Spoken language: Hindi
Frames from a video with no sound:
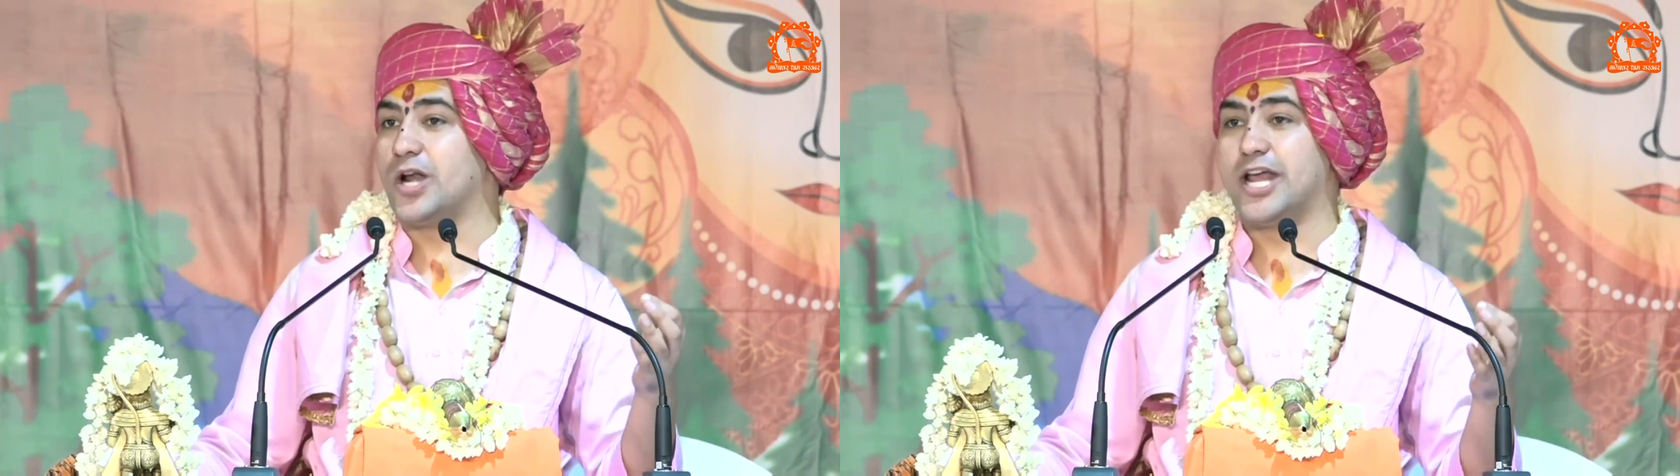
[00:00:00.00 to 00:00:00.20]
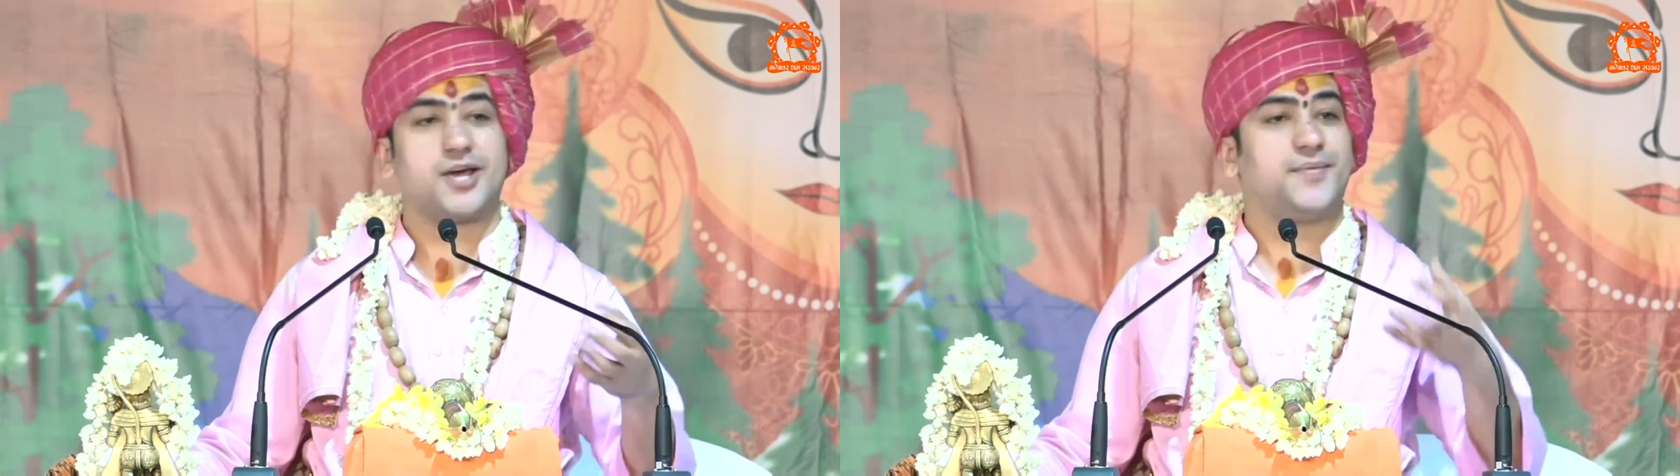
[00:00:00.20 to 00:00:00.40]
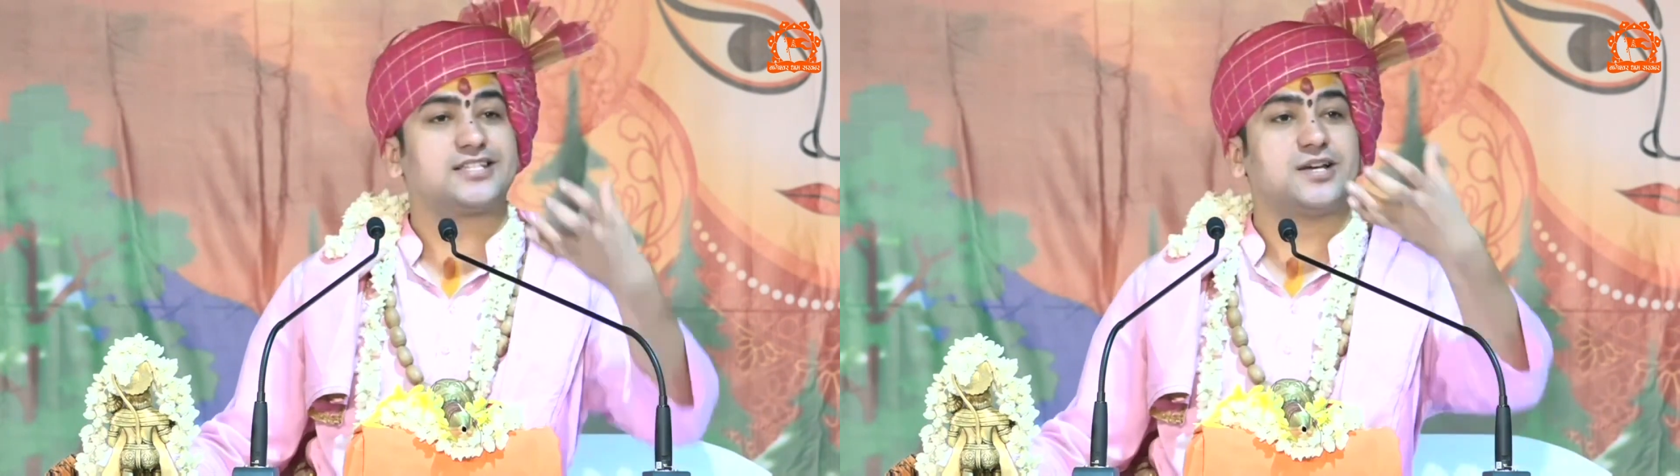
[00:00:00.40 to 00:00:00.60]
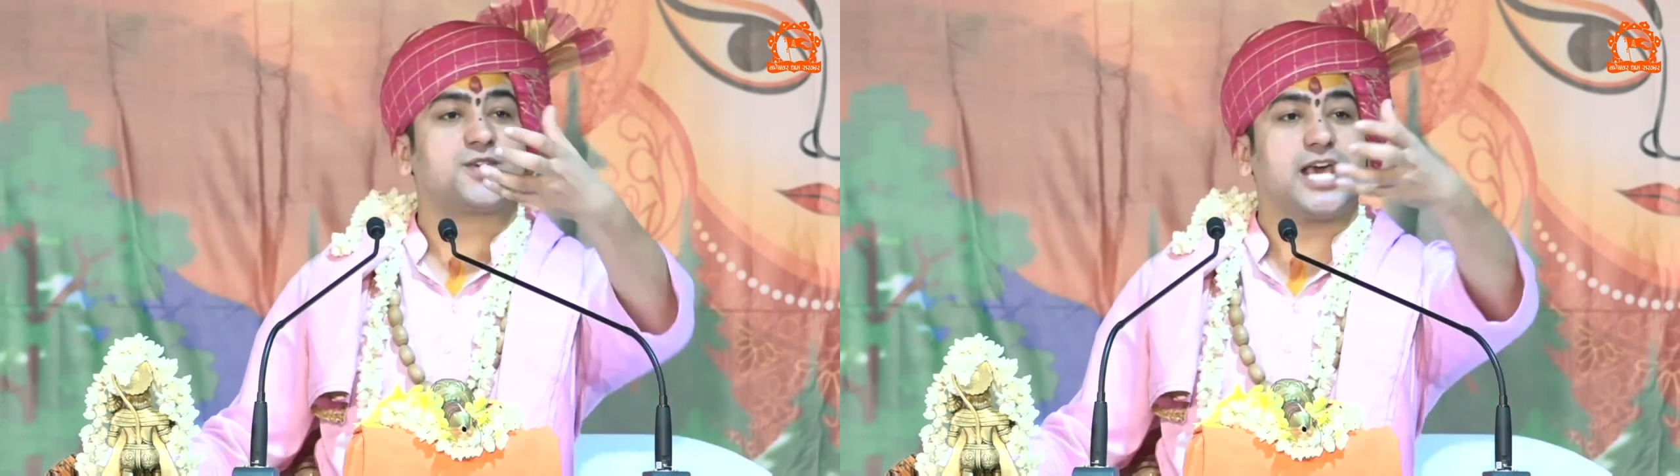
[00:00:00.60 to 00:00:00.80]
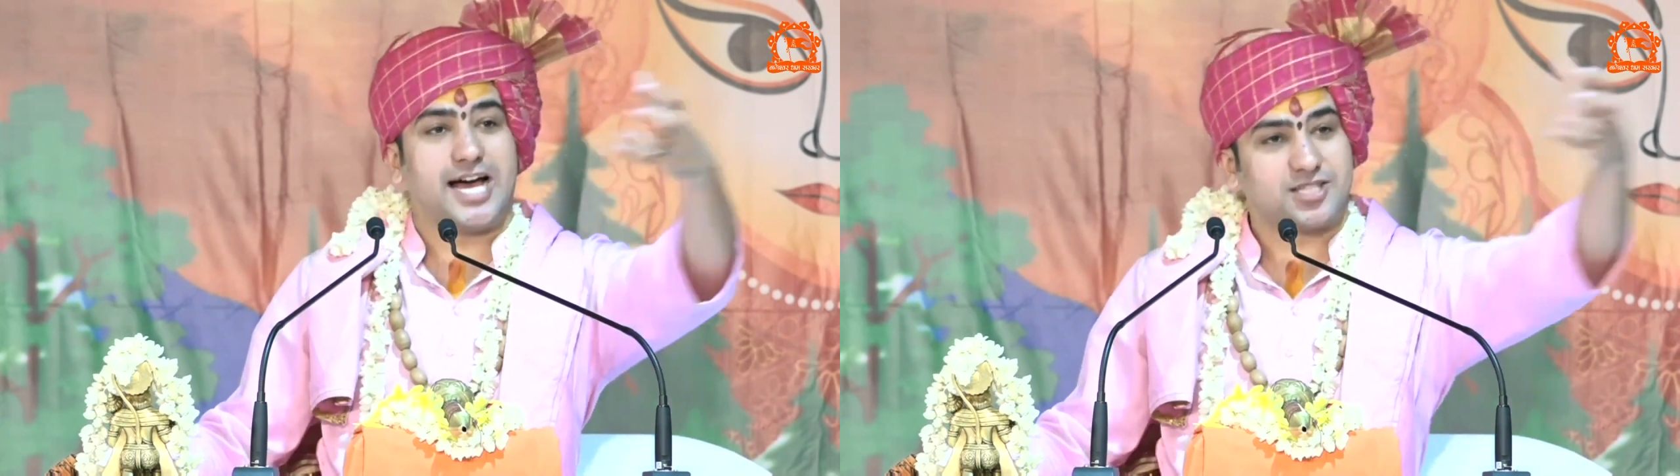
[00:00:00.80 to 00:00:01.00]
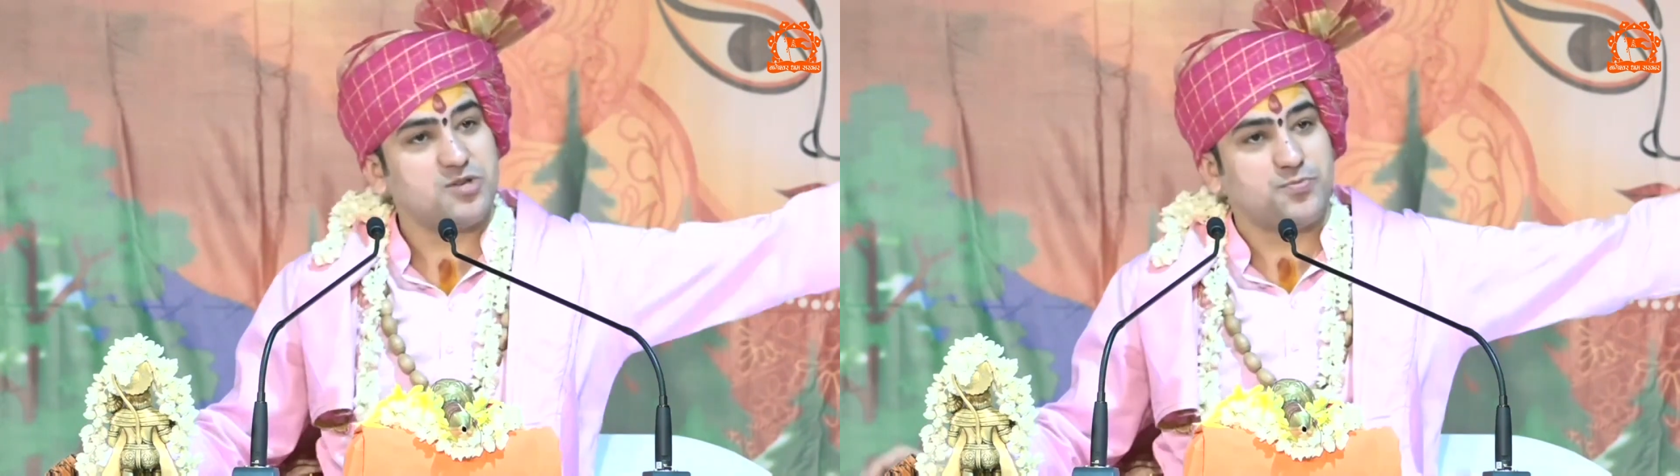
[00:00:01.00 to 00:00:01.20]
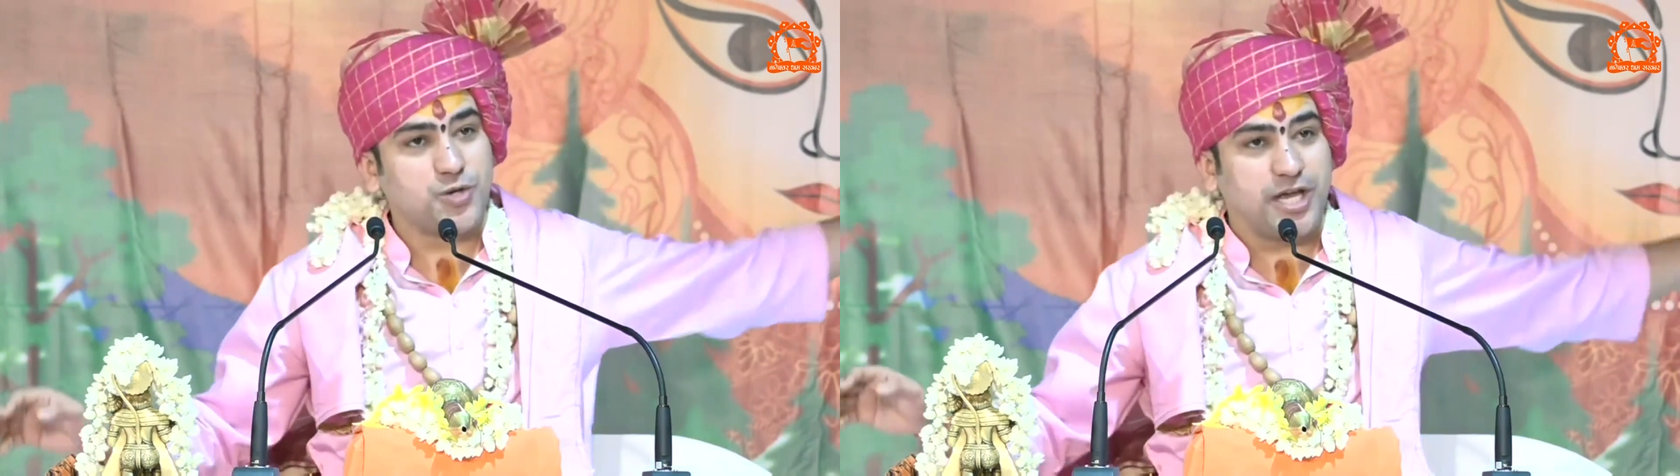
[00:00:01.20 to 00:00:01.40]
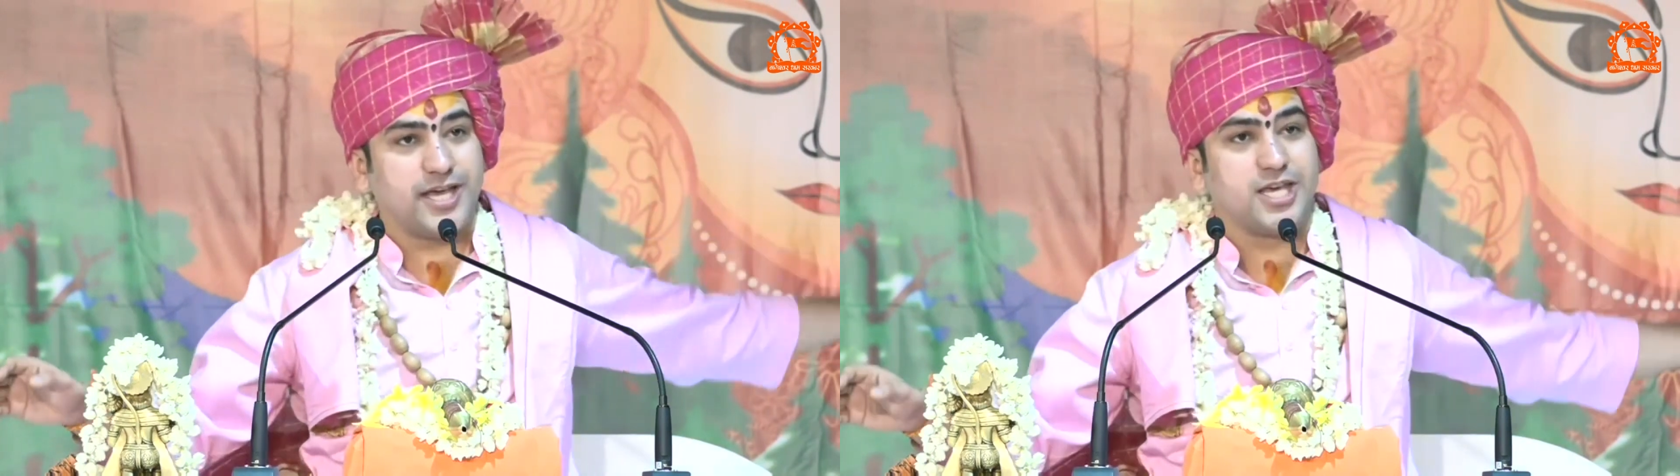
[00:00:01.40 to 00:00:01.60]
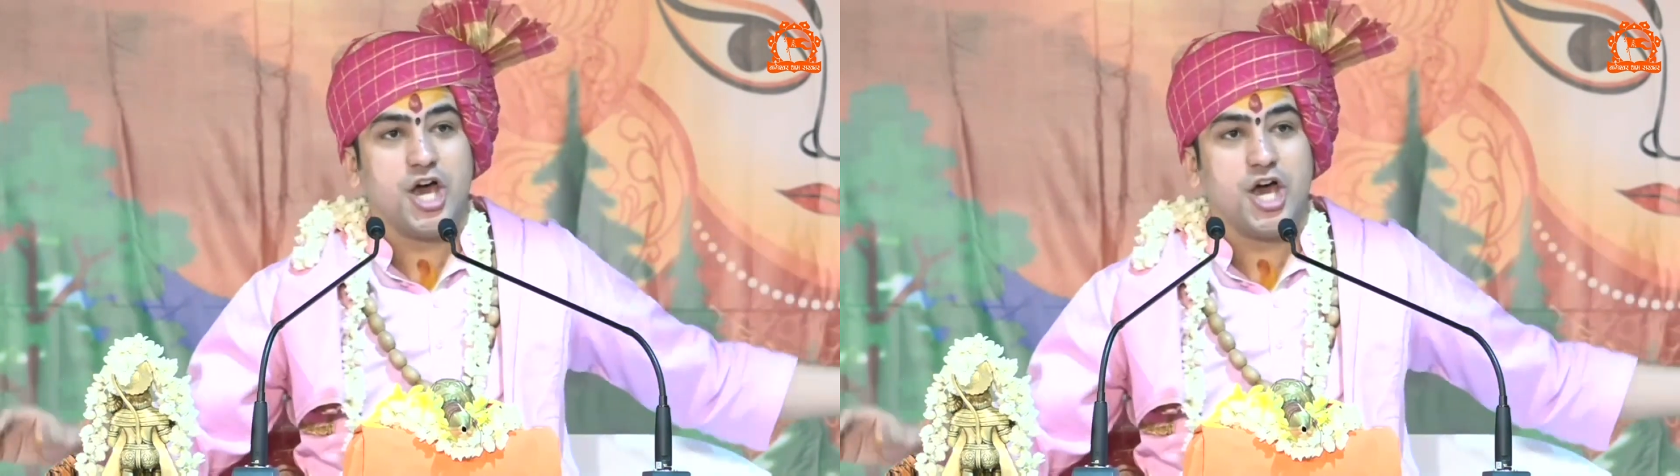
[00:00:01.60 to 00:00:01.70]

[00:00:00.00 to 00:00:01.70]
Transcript: बोलने के बाद जब ख्याति पूरे